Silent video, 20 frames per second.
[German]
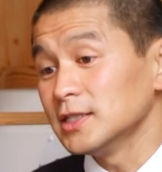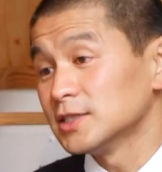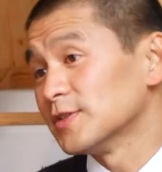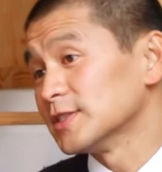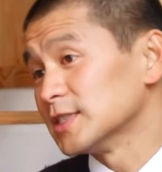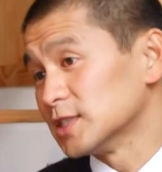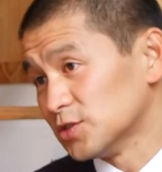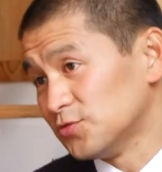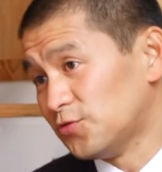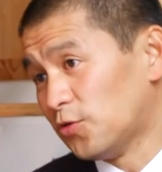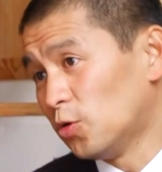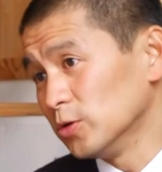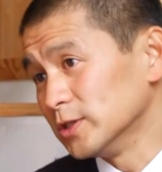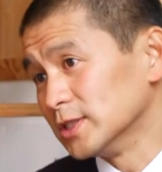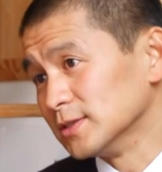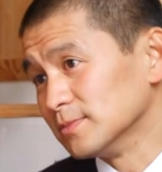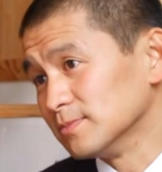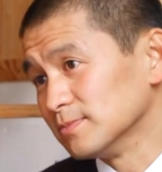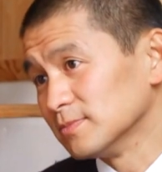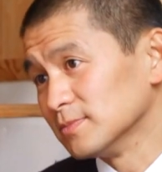was ist
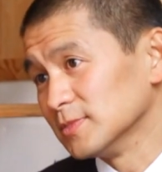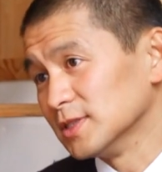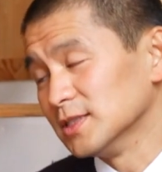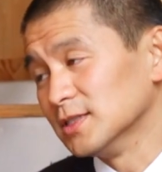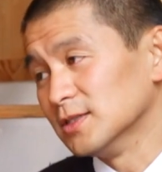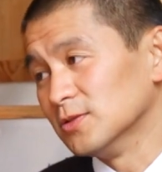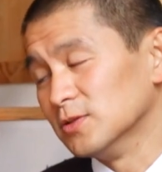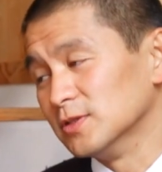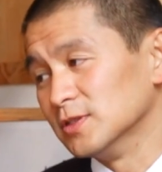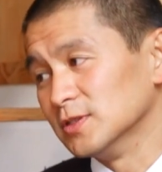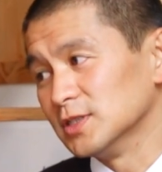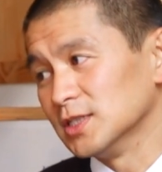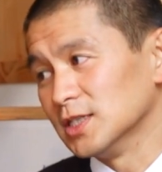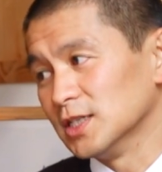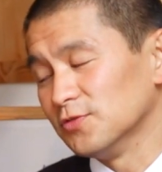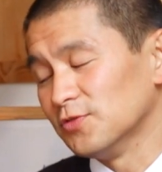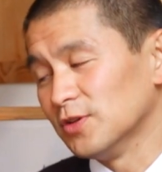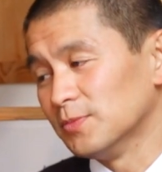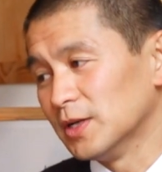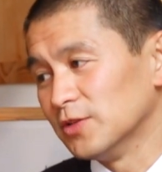Wohnen. Ja? Und
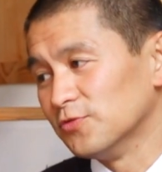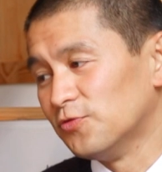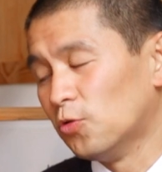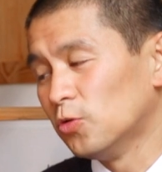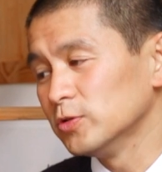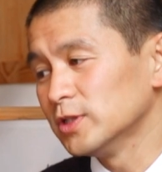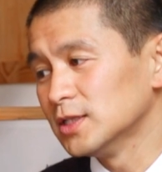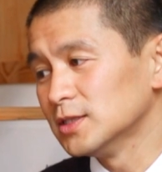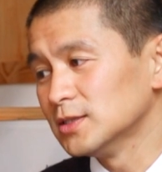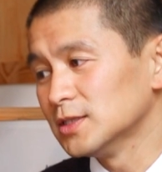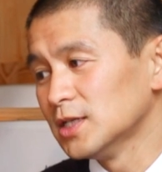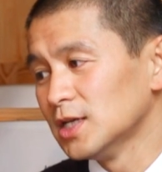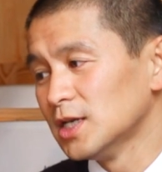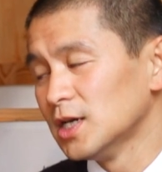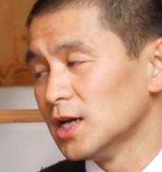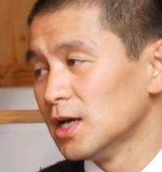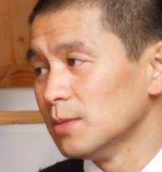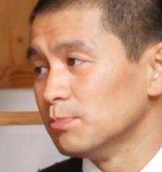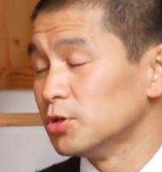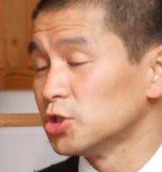äh, wenn man Wohnen
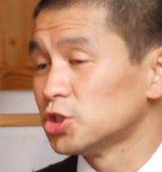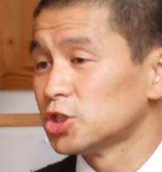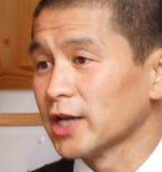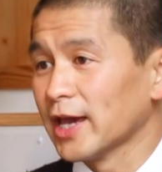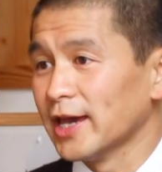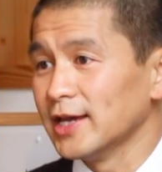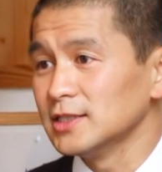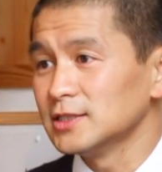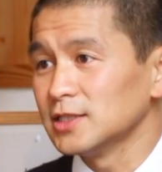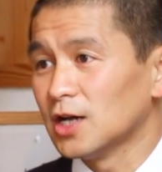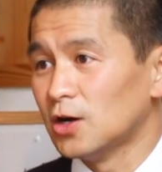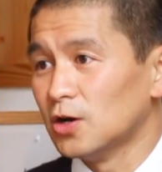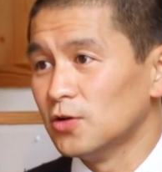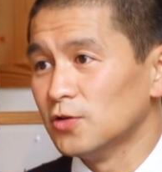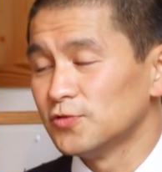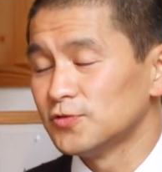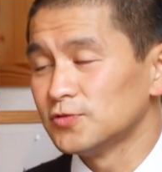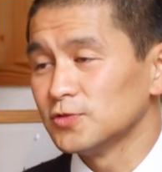beschränkt auf